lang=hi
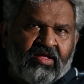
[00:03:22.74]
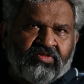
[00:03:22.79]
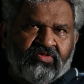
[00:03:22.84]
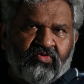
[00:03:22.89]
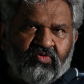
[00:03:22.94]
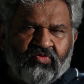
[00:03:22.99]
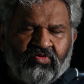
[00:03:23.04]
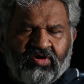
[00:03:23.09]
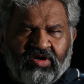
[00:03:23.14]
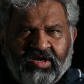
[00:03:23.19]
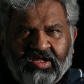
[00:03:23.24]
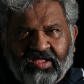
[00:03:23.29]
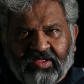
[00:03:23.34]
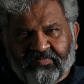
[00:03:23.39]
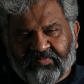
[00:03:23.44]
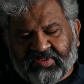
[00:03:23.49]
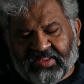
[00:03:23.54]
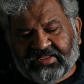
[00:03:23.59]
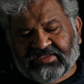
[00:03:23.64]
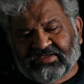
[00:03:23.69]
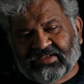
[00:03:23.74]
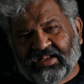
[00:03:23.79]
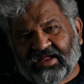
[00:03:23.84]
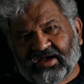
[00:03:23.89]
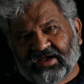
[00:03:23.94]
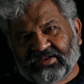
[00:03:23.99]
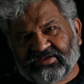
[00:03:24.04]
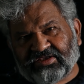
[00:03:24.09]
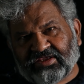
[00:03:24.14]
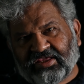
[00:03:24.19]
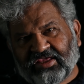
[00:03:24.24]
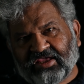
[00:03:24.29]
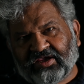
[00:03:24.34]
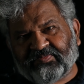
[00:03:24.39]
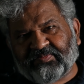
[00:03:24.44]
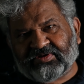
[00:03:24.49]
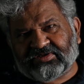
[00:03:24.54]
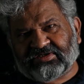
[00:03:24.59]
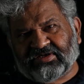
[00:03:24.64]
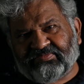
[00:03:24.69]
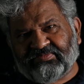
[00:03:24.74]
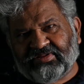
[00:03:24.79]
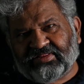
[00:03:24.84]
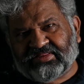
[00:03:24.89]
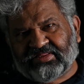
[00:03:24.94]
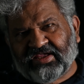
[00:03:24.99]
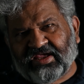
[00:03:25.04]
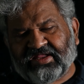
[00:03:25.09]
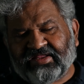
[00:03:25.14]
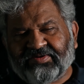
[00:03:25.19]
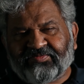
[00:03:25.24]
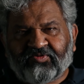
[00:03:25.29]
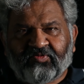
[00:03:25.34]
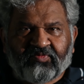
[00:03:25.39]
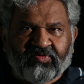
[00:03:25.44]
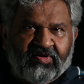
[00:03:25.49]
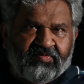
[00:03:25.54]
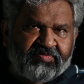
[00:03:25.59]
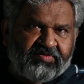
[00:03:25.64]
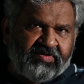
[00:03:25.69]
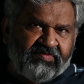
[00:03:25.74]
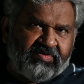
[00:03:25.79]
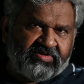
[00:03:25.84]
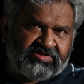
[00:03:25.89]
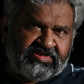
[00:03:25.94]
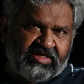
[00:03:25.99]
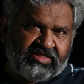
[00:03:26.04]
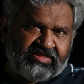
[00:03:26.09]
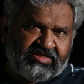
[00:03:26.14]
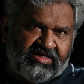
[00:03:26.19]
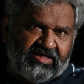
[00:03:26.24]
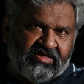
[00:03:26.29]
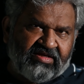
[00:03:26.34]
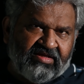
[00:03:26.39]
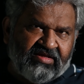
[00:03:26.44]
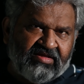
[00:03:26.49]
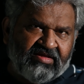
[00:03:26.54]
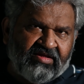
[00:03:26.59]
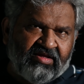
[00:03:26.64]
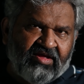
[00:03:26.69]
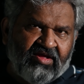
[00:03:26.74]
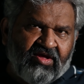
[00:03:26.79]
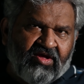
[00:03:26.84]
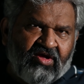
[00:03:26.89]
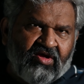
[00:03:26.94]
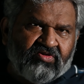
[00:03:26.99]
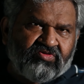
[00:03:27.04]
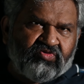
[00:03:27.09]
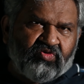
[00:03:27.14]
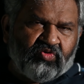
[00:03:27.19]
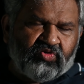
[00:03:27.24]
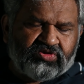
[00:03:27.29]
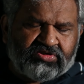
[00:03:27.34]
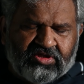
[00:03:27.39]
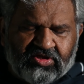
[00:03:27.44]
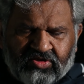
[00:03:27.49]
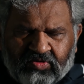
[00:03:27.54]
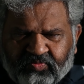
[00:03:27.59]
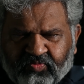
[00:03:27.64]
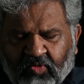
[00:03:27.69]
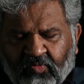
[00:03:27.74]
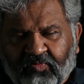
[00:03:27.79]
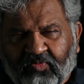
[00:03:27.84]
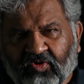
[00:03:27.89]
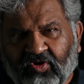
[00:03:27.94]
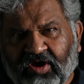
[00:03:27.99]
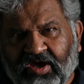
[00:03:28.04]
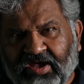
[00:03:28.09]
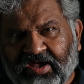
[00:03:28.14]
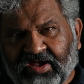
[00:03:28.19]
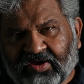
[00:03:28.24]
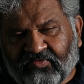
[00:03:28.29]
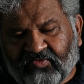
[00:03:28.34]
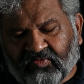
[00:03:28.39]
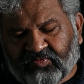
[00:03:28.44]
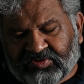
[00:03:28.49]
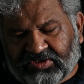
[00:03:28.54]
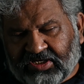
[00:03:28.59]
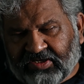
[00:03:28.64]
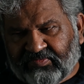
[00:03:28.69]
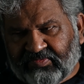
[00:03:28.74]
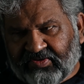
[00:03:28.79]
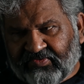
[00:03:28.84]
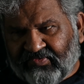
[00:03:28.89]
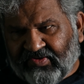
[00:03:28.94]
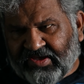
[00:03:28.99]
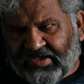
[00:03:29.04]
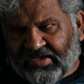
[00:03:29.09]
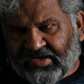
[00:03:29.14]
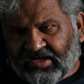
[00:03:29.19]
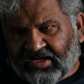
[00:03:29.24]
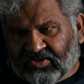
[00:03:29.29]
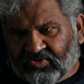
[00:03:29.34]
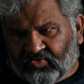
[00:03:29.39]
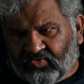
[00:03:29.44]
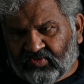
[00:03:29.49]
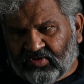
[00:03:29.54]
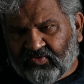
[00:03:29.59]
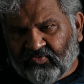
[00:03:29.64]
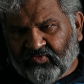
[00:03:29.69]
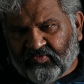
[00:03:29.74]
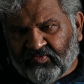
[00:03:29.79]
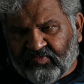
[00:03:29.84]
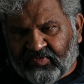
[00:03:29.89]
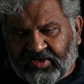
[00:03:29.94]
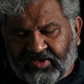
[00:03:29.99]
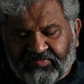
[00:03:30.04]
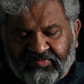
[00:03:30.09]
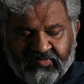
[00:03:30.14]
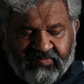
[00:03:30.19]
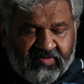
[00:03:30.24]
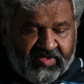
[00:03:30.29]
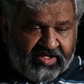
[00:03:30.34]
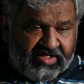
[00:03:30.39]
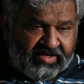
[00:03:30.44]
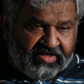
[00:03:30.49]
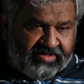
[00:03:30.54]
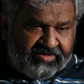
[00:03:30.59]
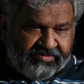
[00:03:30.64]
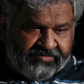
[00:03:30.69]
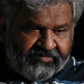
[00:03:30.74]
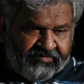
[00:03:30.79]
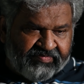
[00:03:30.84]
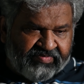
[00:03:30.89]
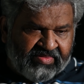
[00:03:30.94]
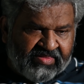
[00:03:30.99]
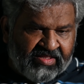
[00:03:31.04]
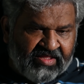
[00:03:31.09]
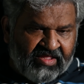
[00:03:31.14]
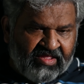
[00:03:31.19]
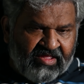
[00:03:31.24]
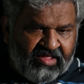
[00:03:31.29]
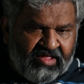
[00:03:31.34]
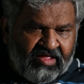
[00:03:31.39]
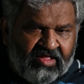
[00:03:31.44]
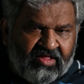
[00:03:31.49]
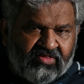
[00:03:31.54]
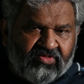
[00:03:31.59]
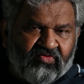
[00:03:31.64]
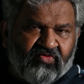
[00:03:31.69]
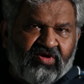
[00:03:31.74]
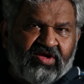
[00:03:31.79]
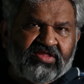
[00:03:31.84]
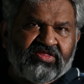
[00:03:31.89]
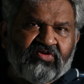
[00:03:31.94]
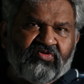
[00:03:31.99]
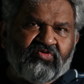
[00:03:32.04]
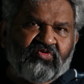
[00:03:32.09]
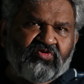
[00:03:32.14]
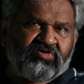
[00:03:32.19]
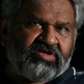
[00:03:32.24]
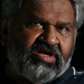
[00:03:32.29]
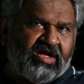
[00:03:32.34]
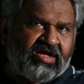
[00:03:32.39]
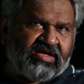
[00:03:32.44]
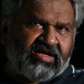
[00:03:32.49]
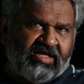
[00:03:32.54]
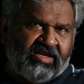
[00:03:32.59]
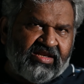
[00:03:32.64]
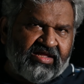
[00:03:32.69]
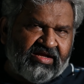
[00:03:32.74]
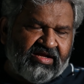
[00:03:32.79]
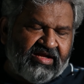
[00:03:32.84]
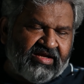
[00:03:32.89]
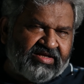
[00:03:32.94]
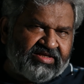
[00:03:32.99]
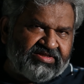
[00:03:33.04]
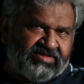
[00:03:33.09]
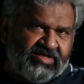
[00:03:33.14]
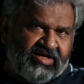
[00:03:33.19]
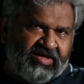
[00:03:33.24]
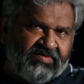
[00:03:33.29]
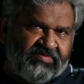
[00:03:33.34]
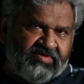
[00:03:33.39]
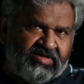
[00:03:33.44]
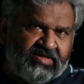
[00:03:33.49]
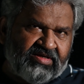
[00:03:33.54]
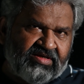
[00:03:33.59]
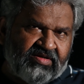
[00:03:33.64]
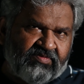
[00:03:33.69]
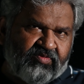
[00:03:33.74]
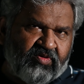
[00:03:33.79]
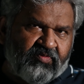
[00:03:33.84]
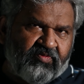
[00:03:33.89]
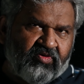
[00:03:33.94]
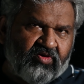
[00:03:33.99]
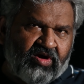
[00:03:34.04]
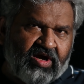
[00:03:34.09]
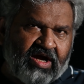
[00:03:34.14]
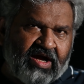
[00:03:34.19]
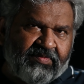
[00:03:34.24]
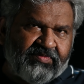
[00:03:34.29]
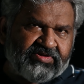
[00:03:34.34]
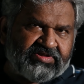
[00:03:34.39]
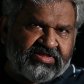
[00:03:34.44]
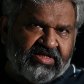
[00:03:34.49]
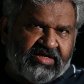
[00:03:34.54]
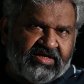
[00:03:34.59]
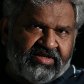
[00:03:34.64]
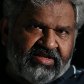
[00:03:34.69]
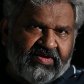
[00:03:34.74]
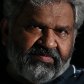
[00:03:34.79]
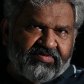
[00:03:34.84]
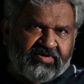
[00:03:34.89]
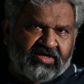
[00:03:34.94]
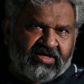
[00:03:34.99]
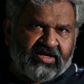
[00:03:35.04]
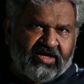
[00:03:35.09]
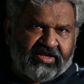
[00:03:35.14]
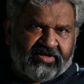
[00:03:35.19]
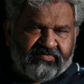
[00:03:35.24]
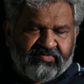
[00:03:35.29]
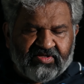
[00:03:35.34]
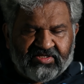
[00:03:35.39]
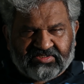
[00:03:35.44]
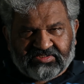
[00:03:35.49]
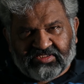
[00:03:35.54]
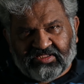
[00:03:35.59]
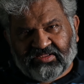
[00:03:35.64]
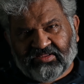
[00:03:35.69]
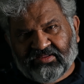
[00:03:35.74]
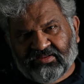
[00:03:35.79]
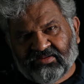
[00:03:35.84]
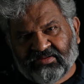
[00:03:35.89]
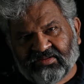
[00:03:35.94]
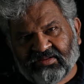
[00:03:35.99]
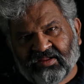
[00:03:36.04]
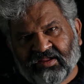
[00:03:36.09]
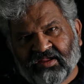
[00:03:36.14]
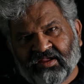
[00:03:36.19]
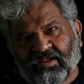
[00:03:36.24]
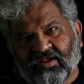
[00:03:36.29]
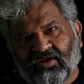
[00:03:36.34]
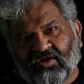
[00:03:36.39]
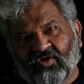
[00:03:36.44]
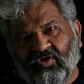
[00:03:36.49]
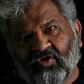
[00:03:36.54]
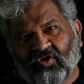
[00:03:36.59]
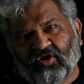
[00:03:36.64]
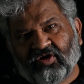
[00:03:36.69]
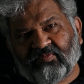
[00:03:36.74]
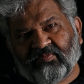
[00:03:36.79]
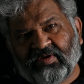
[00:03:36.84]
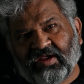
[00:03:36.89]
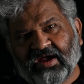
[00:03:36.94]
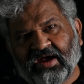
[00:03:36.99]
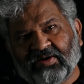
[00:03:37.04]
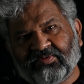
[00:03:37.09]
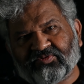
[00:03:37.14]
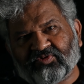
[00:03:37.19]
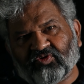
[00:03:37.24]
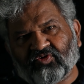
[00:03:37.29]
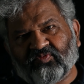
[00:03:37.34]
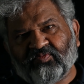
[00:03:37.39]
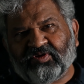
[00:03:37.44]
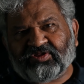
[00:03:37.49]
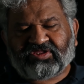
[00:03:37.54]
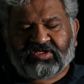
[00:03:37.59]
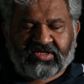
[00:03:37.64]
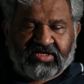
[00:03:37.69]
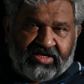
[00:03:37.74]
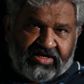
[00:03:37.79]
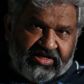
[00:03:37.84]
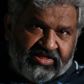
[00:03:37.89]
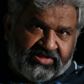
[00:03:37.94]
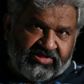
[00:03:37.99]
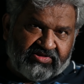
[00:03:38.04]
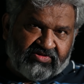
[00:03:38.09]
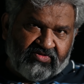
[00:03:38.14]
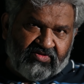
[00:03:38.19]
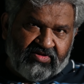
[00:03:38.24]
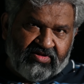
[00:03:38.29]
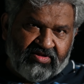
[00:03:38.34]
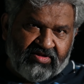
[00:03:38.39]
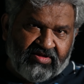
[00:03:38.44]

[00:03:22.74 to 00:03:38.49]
तो उन्होंने पता चला कि जी एक परसेंट मिलता है जब कोई प्रॉपर्टी बेची जाती है तो उसकी जो फुफ्फो हैं वो बेचारी बेवा हैं ख़तून है वो मेरी भी बहन है तो वो एक दिन उनको जाकर कहने लगा कि जनाब फुप्पो आप इस तरह करें अपना घर बेच दें और मैं आपको को बेहतर कर ले देता हूँ